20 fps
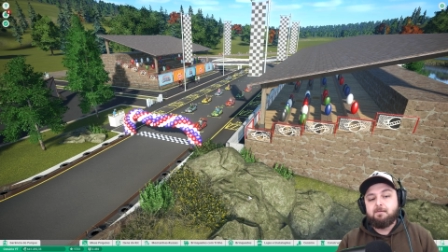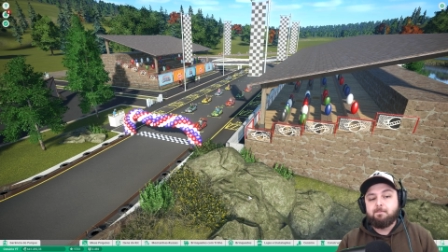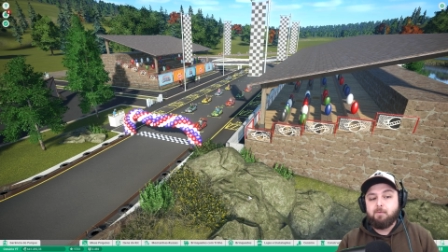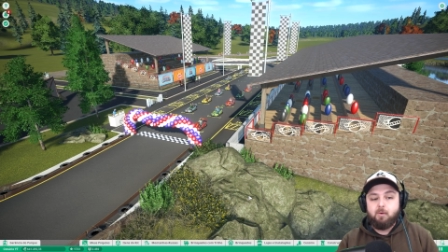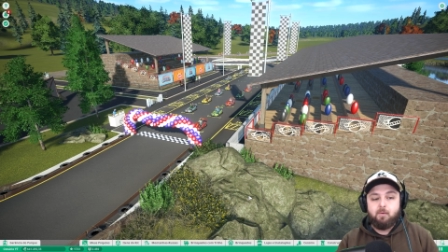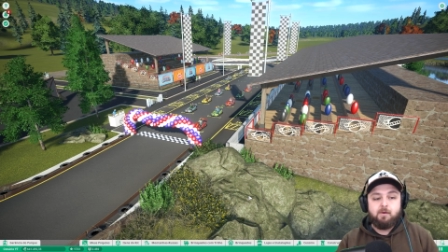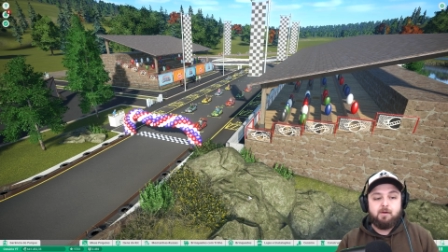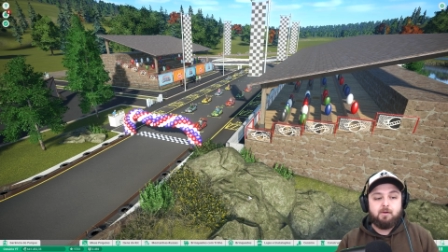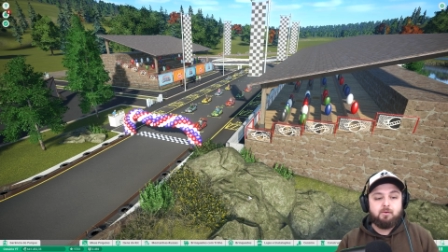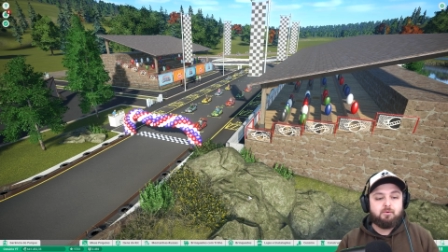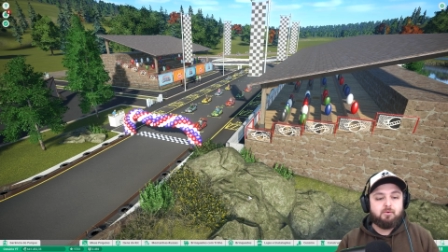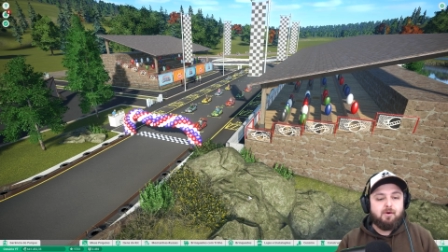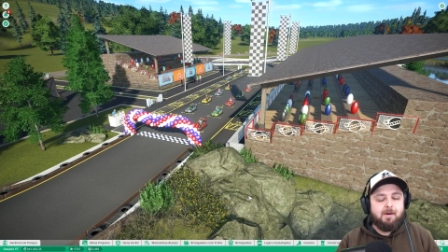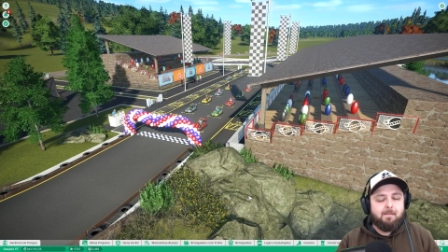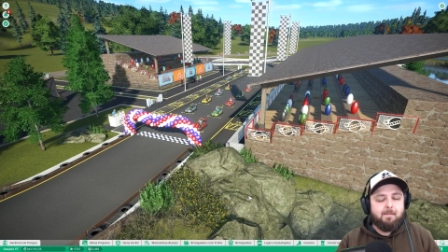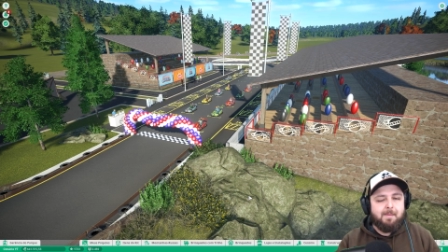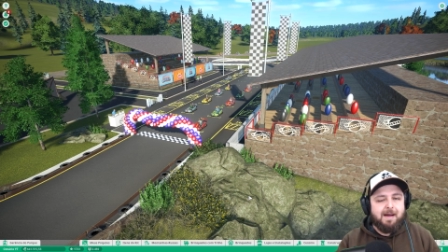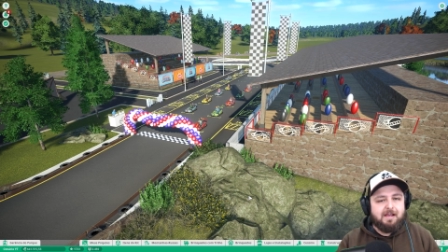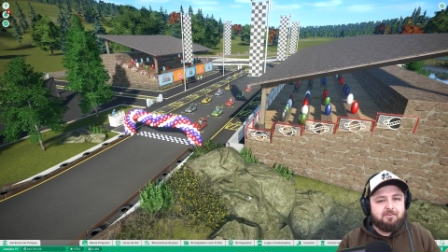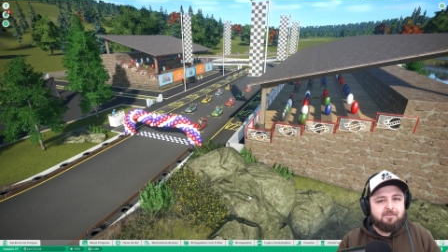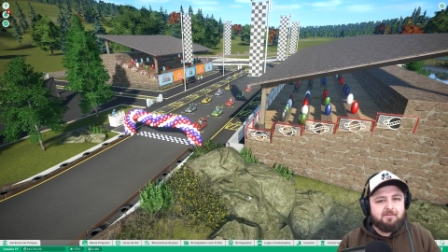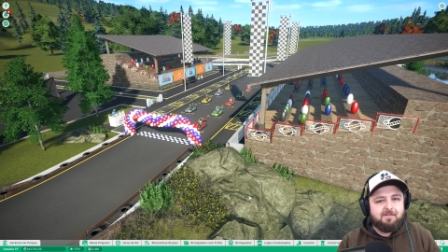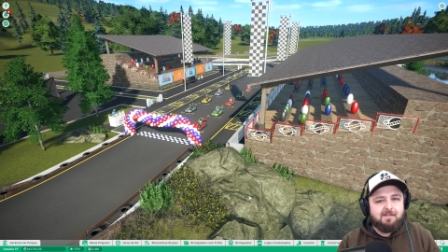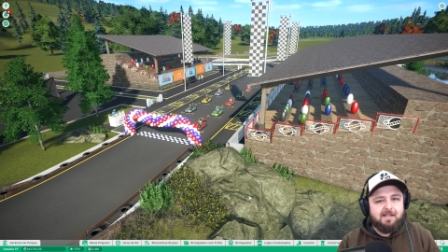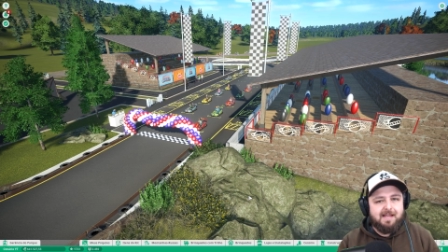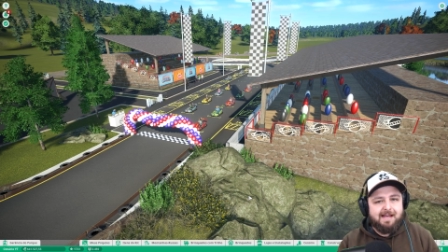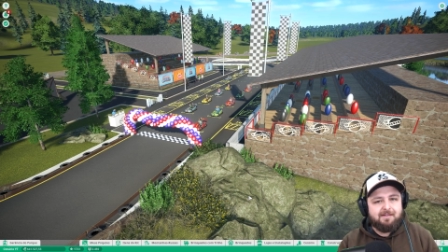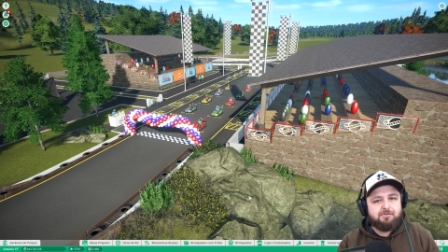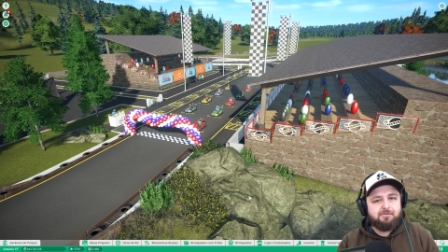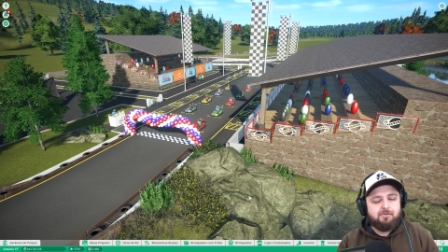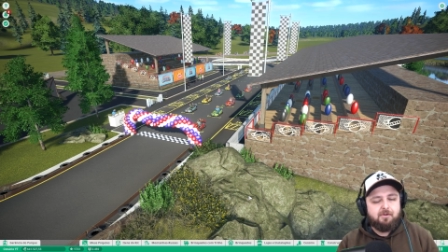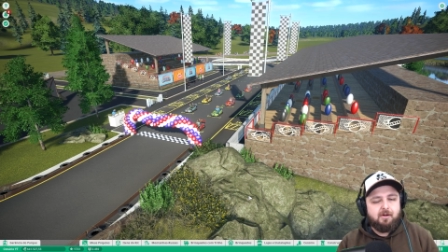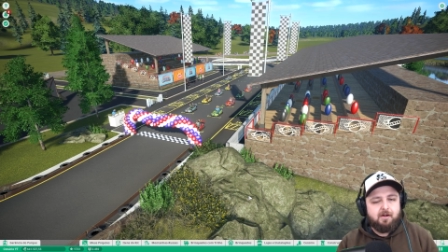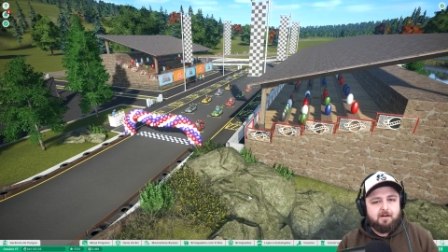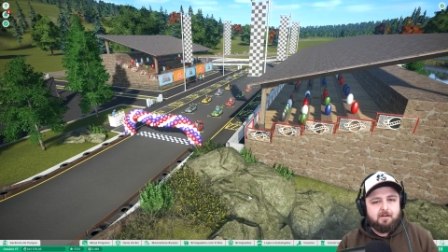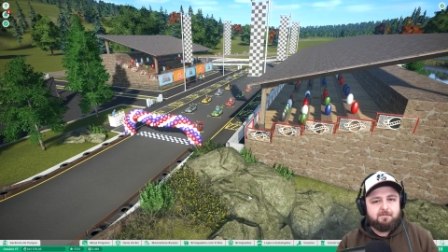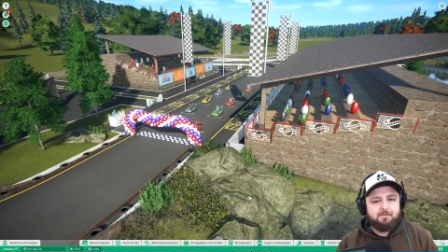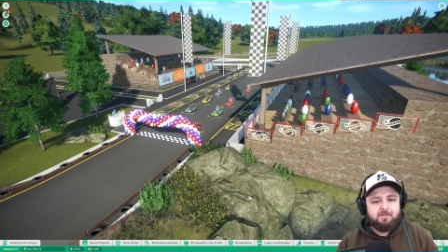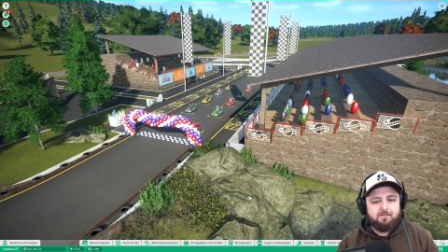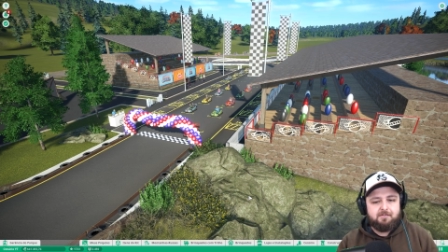bom, eu tô há mais de 10
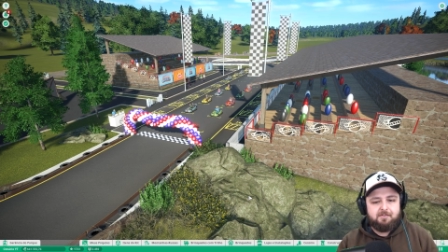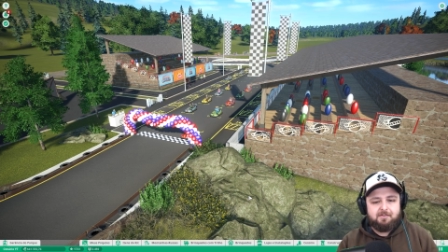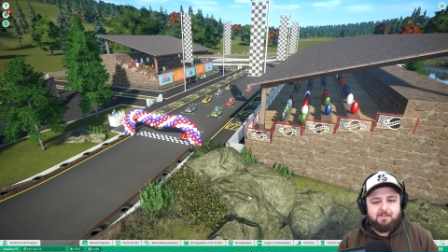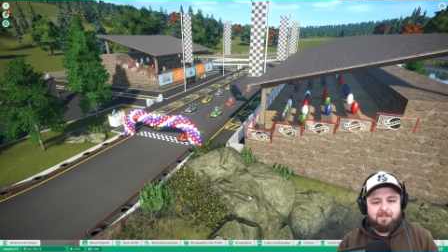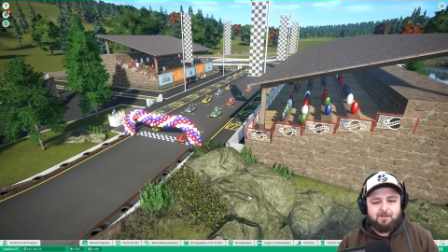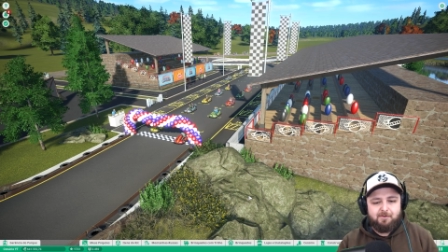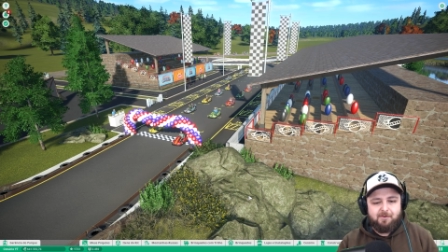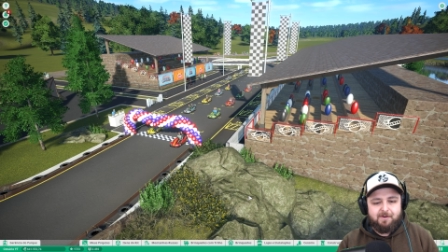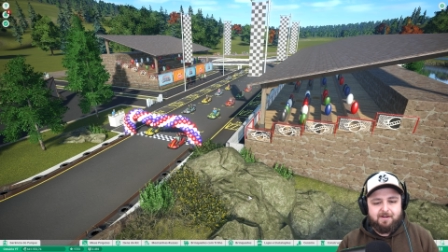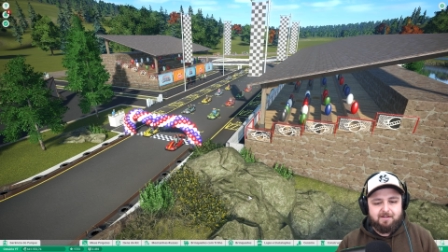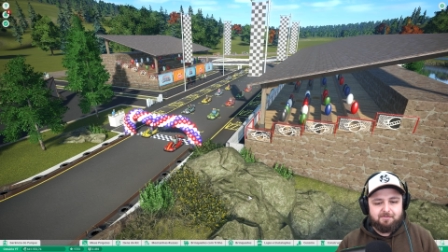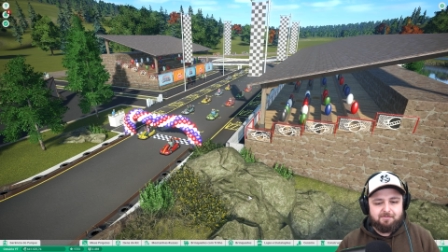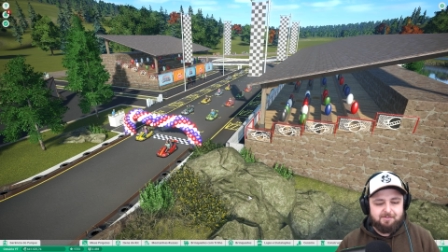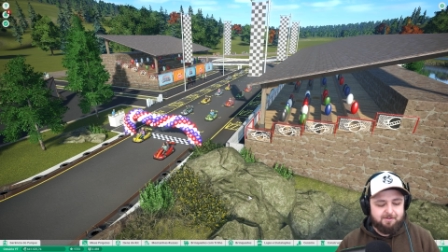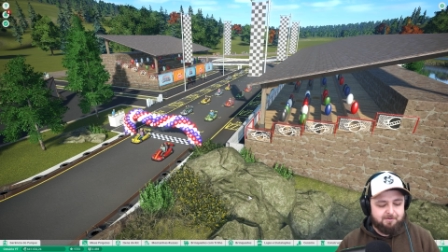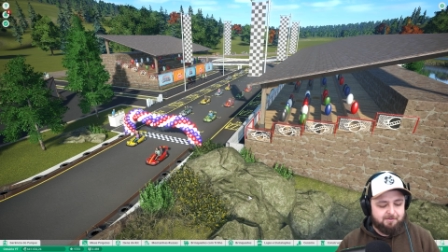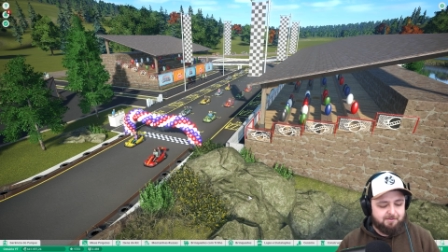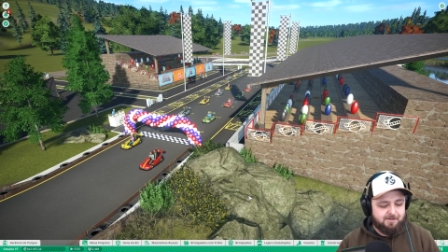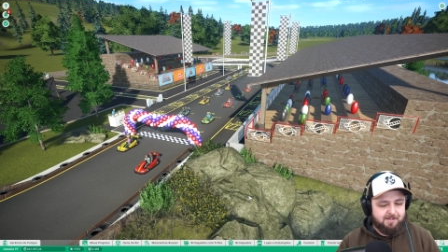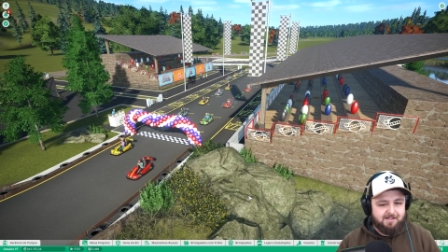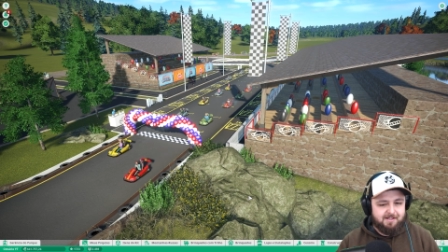horas fazendo a decoração